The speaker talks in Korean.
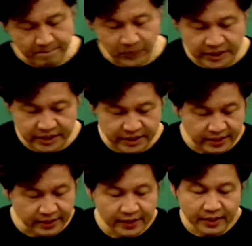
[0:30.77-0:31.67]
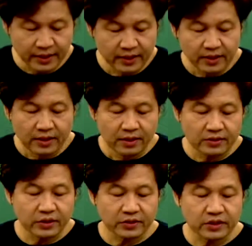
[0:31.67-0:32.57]
먼저
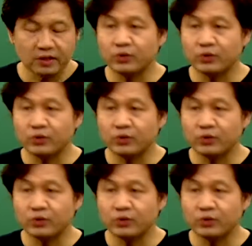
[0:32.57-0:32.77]
어, 특성을